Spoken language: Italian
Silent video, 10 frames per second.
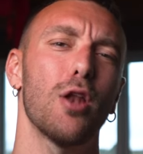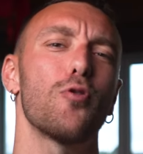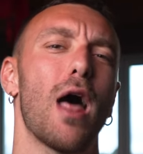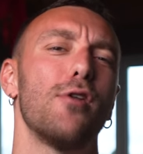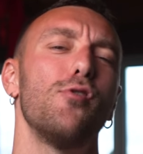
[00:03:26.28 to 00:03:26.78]
e
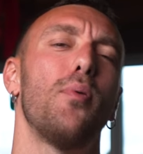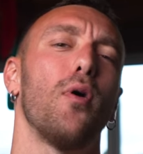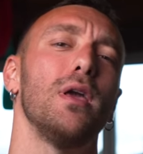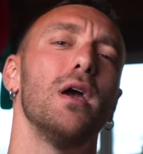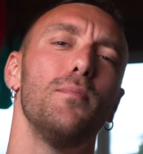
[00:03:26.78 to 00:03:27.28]
non hanno
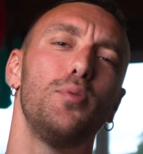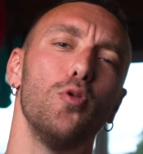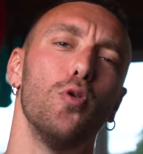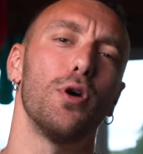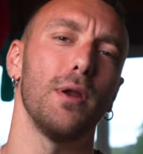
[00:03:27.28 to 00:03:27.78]
poi
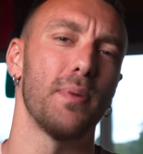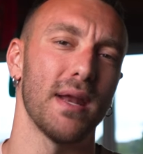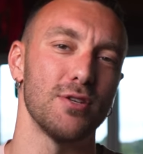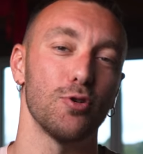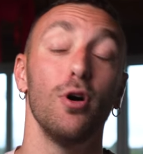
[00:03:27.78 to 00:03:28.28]
più
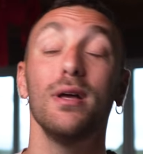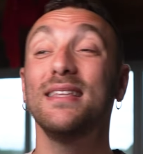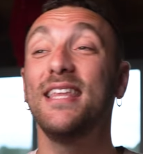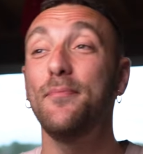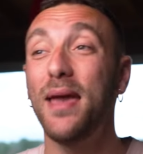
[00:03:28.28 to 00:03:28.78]
ripreso,
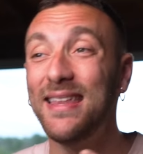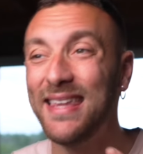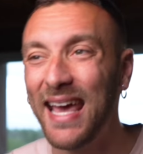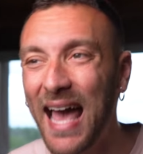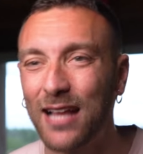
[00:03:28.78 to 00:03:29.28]

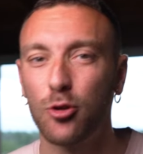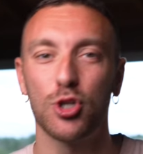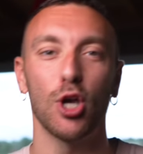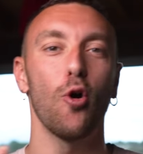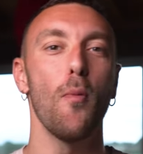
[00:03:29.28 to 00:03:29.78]

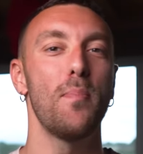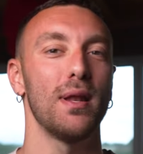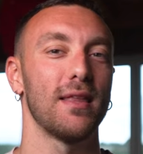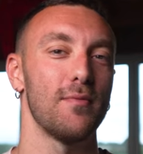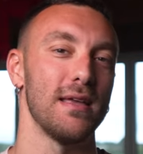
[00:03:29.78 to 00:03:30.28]
dimenticandosi
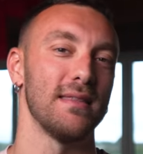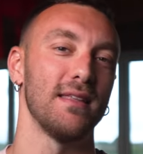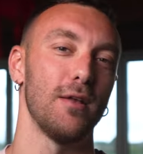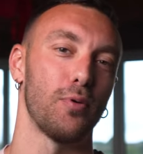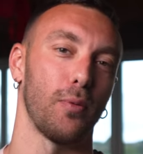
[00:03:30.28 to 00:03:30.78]
completamente
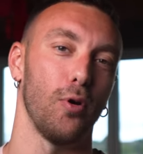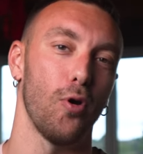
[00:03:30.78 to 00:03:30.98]
del proprio